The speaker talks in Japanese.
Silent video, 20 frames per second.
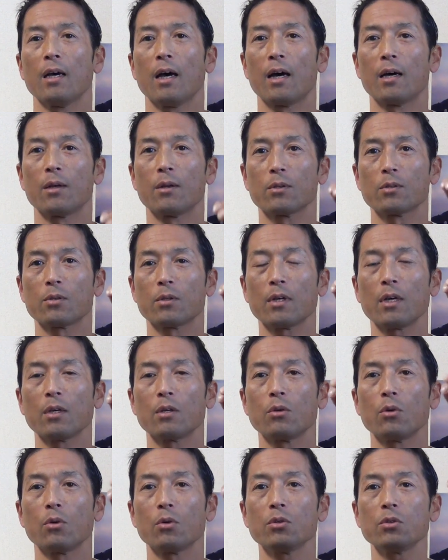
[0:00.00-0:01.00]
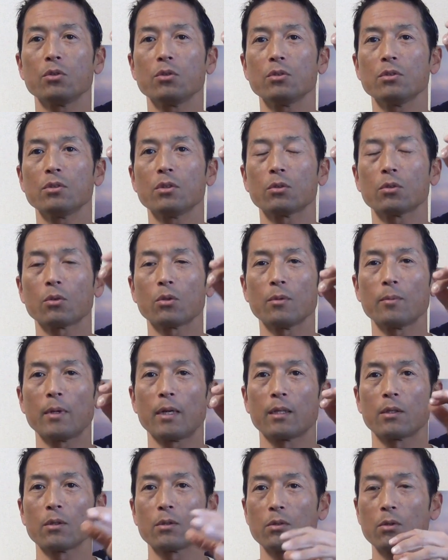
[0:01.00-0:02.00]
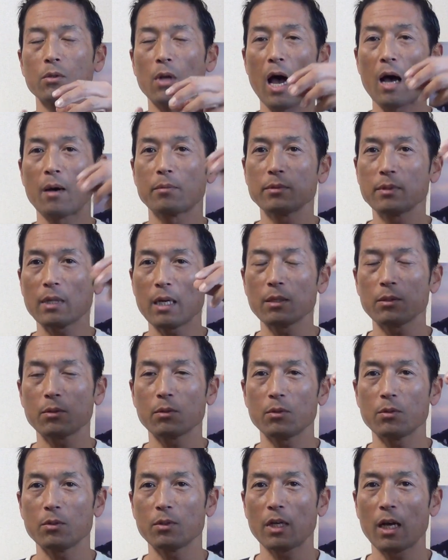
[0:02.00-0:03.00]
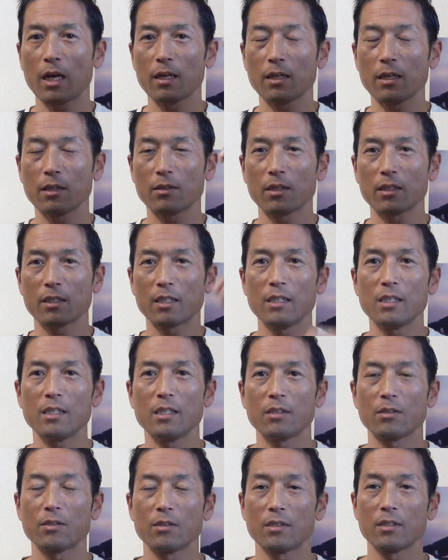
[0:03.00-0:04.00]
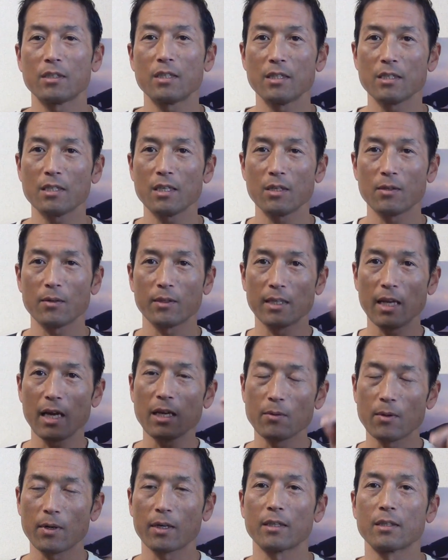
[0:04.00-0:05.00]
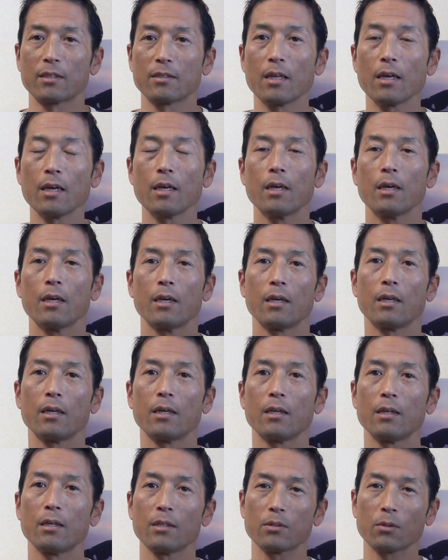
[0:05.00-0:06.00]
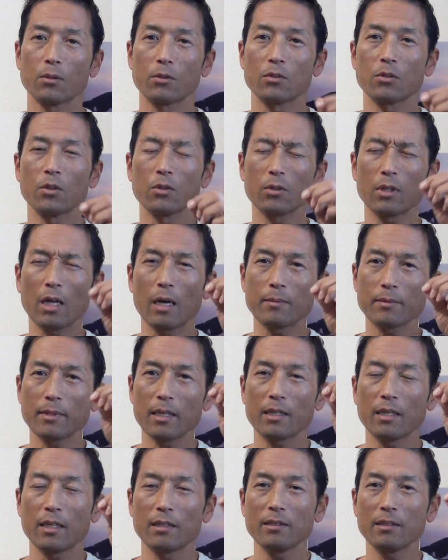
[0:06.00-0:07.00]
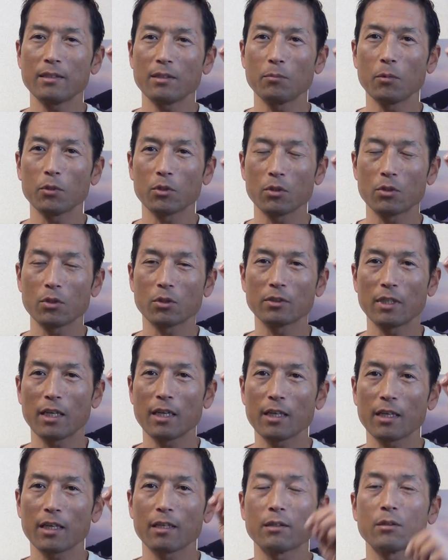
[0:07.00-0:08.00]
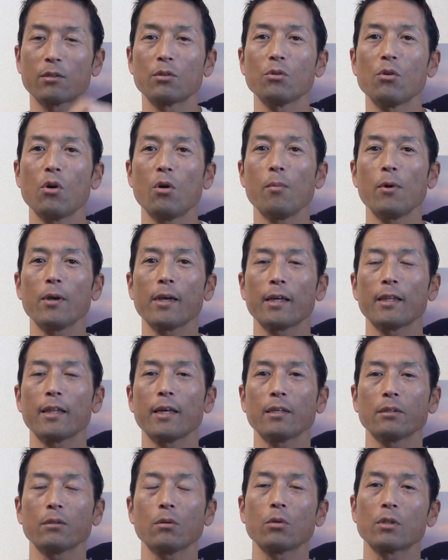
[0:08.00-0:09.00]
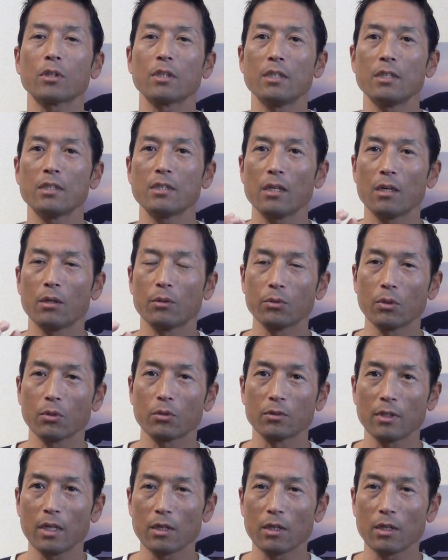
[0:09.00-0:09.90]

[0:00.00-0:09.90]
あの、それが余裕のところまでだと、その危ないという感覚が筋肉に、筋繊維にはないわけですね。えー、そこちょっと危ない、うん、もっと強くならなきゃっていう思いがないと、筋繊維が太く